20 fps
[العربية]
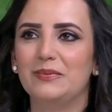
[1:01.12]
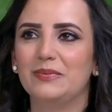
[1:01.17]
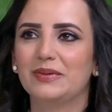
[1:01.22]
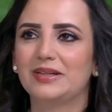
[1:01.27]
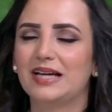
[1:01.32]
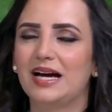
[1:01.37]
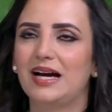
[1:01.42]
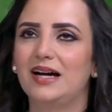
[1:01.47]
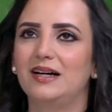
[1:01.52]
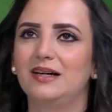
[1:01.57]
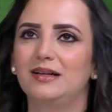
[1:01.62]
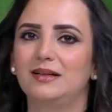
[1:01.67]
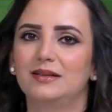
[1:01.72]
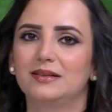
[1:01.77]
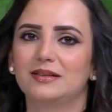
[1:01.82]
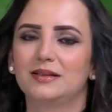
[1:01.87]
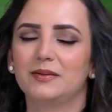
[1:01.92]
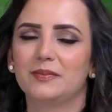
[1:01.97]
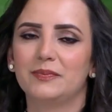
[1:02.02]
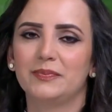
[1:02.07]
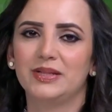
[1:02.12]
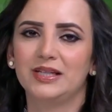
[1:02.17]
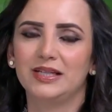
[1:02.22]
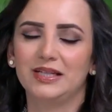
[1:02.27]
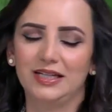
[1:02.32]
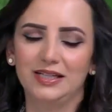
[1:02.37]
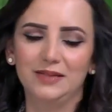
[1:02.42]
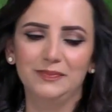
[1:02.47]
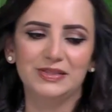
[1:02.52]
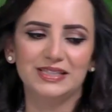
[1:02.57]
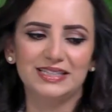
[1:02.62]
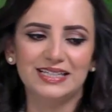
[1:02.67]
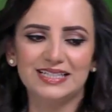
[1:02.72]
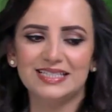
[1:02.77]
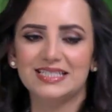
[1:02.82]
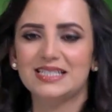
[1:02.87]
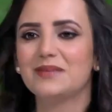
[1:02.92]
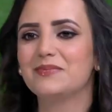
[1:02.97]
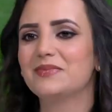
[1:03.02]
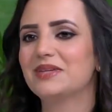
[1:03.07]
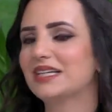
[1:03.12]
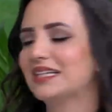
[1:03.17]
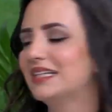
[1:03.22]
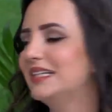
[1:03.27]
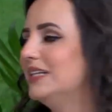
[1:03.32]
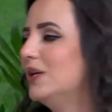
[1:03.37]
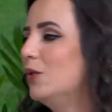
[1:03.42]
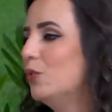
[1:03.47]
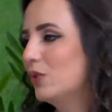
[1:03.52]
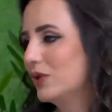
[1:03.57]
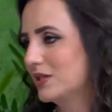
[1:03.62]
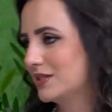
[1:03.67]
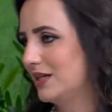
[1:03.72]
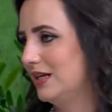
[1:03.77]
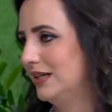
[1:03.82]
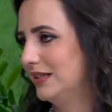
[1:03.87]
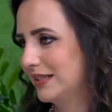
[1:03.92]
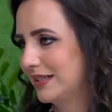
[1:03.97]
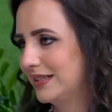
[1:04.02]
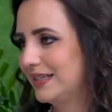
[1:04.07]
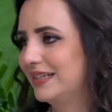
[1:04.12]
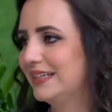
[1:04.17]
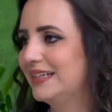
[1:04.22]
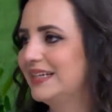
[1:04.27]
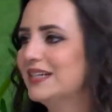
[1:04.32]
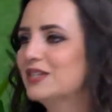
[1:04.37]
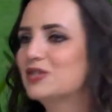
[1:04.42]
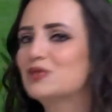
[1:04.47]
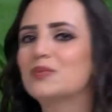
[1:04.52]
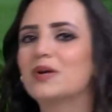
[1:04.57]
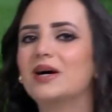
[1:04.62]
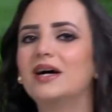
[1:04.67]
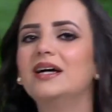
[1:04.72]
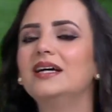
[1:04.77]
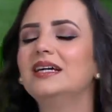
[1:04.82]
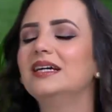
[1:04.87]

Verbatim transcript: ك بعلم التغذيه بنحكي لون صحنك يعني ايش ما